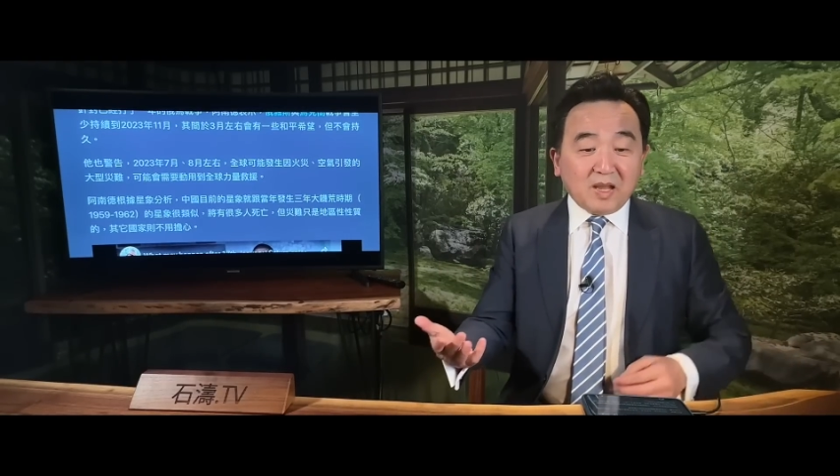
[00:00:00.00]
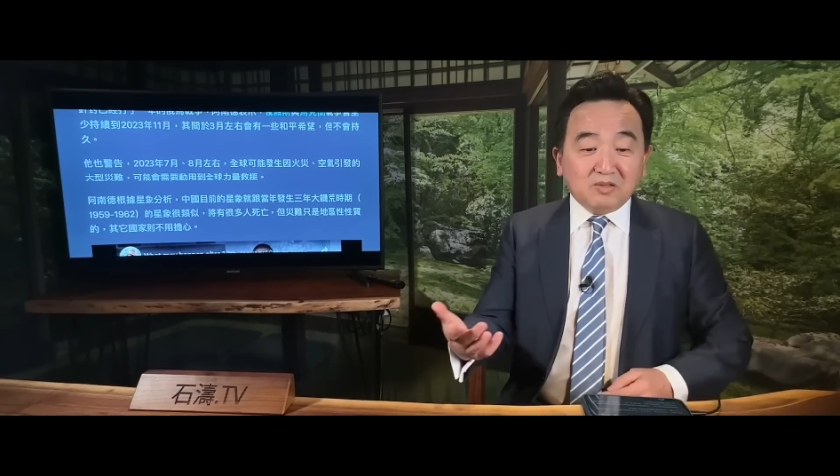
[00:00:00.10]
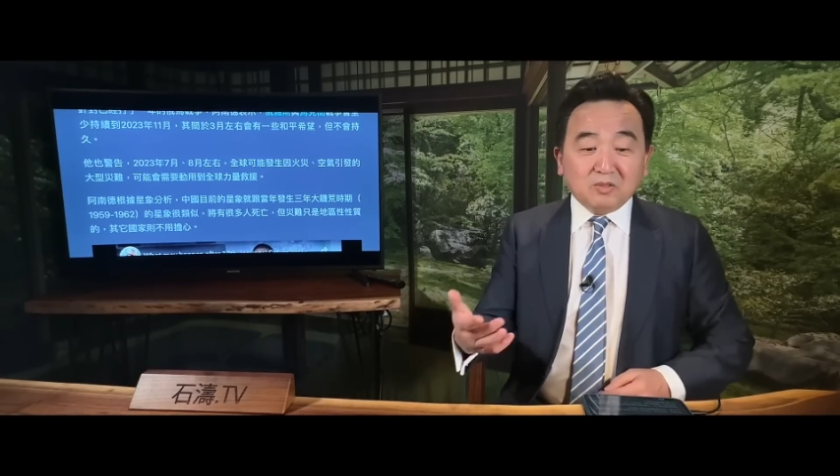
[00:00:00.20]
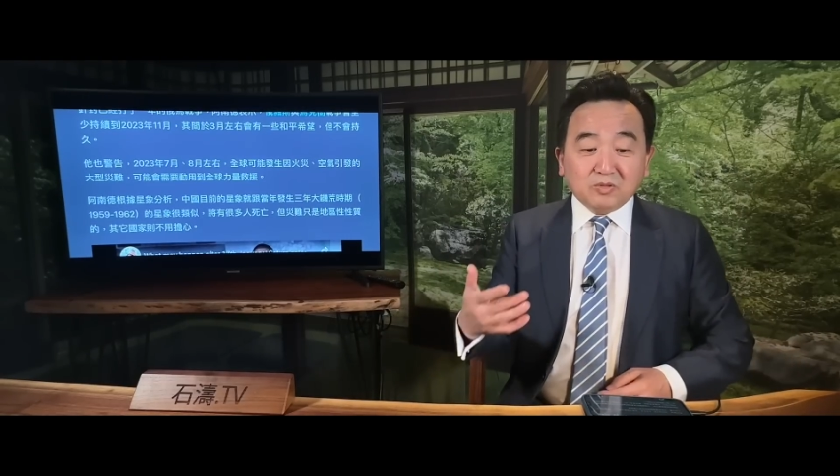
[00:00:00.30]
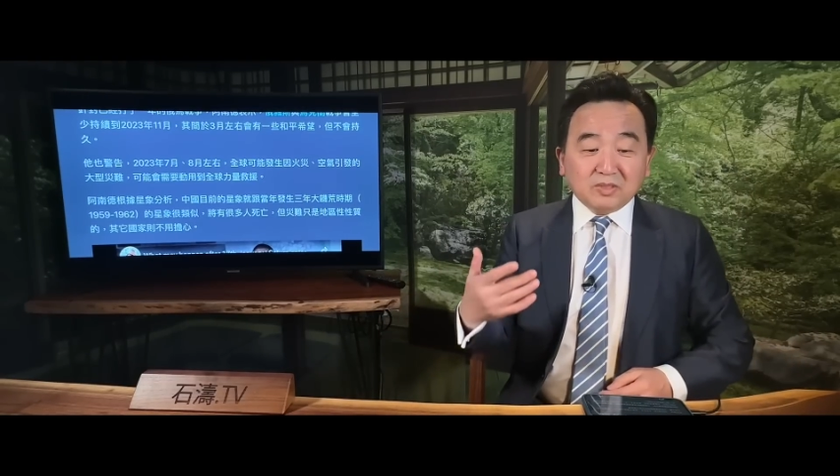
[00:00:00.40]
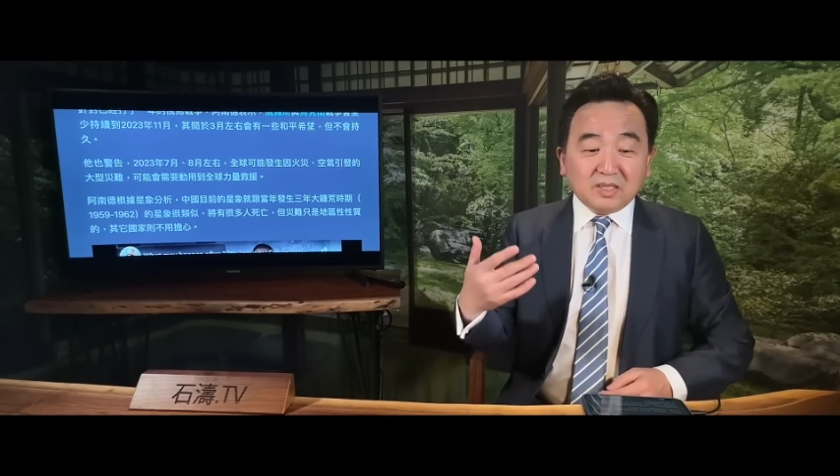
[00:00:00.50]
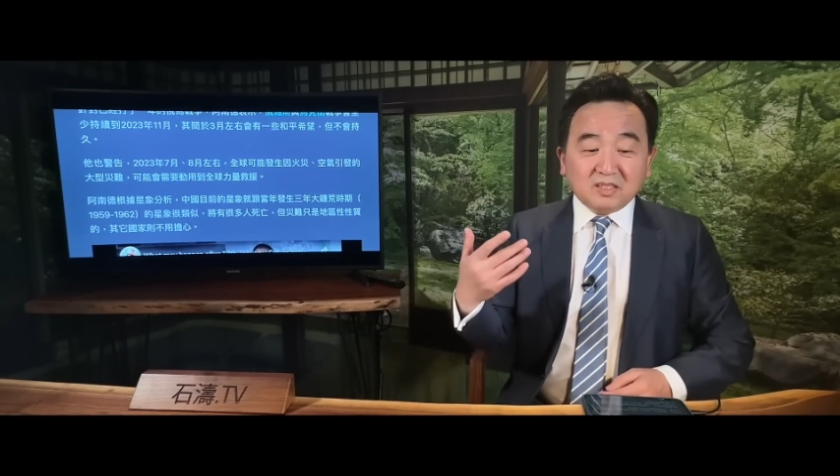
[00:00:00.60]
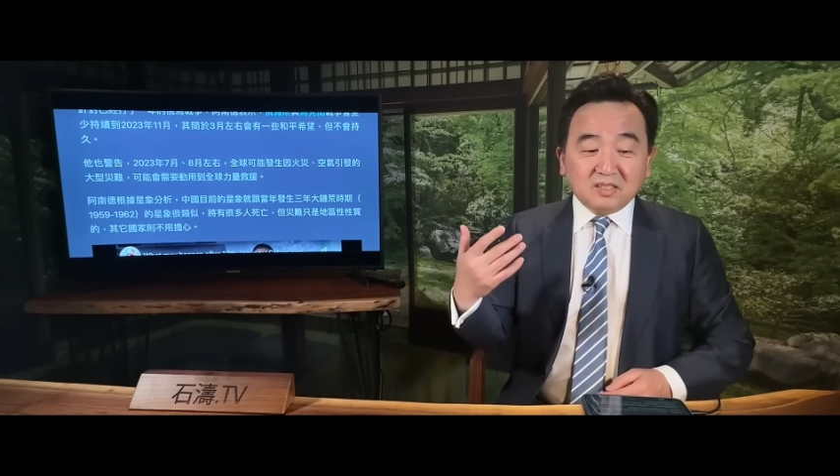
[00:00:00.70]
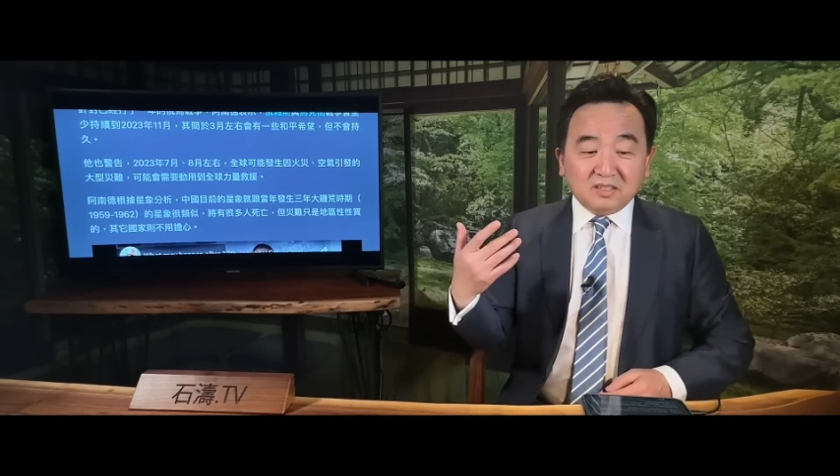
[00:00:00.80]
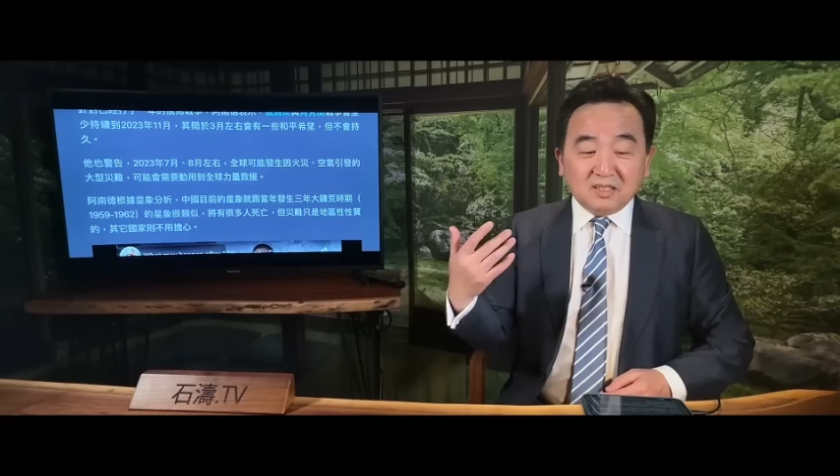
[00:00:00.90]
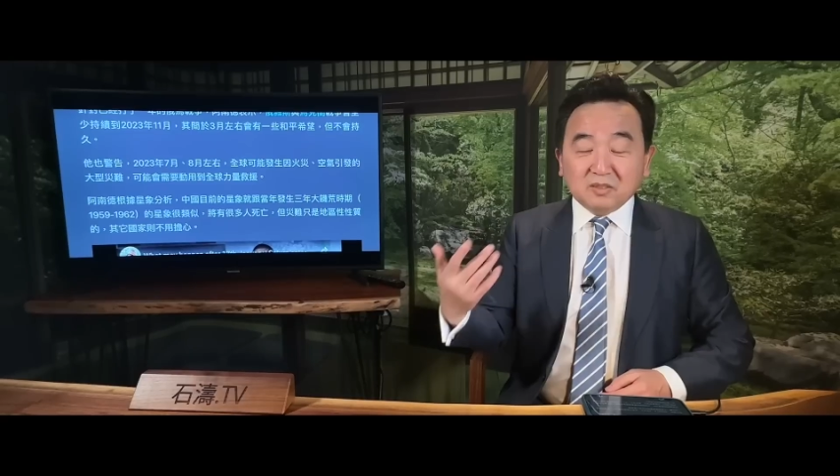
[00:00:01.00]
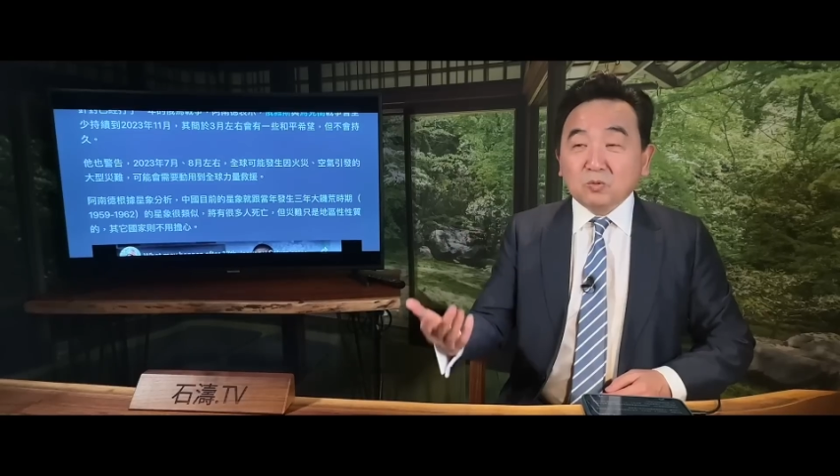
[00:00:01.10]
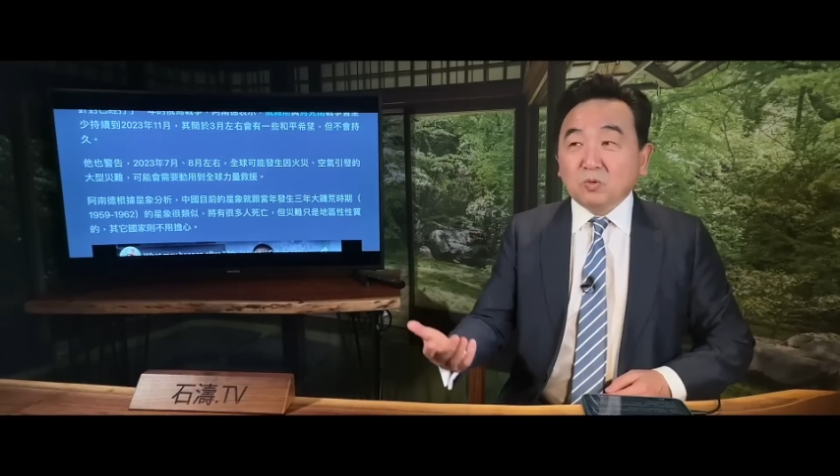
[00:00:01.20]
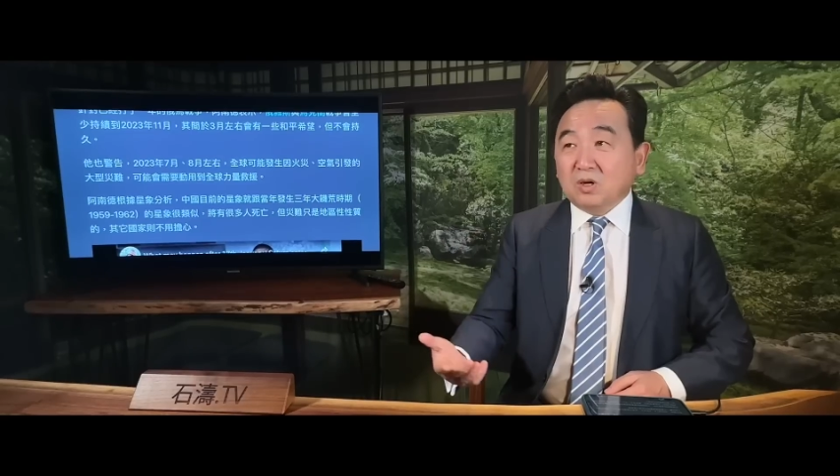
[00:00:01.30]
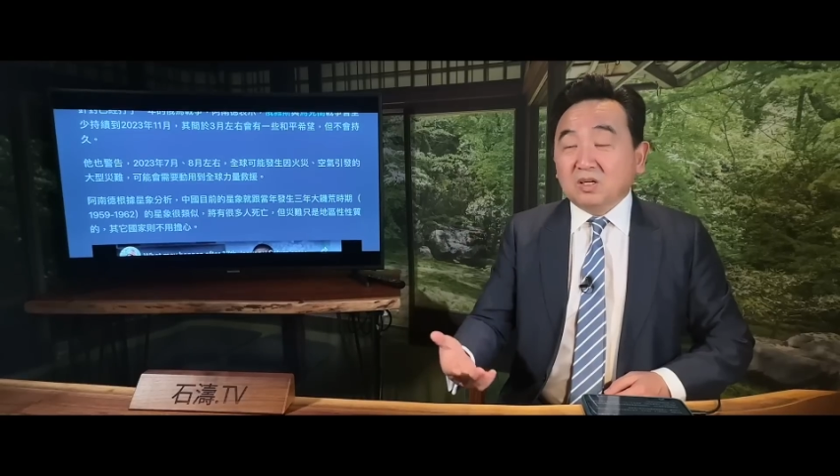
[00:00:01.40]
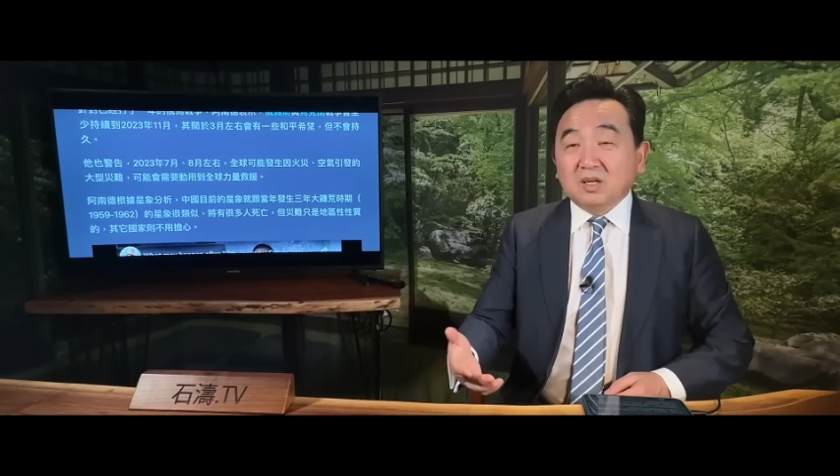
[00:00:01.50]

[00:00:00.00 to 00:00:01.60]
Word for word: 有人说那是人祸，